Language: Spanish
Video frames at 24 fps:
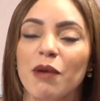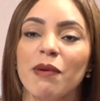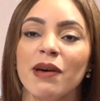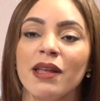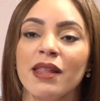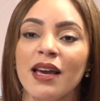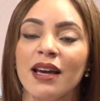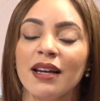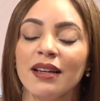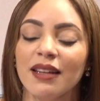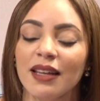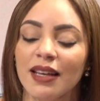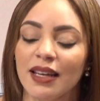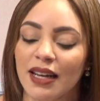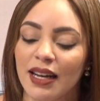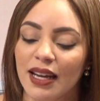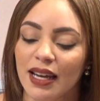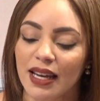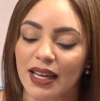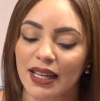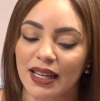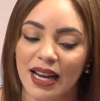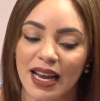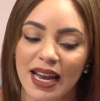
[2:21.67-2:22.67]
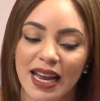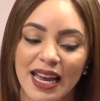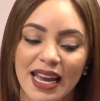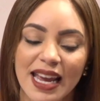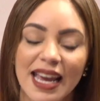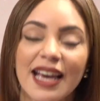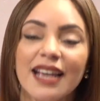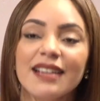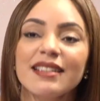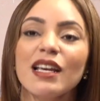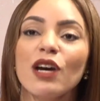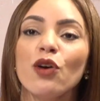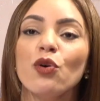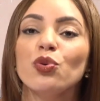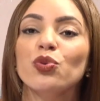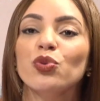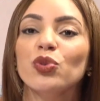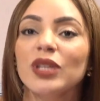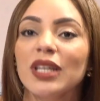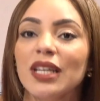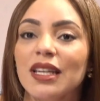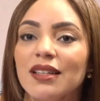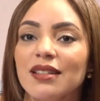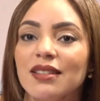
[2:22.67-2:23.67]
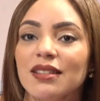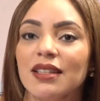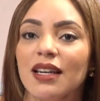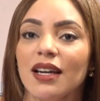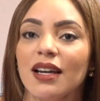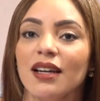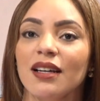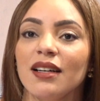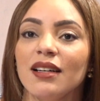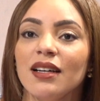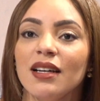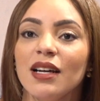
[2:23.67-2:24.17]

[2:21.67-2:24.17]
va a dejar de creer en esa justicia,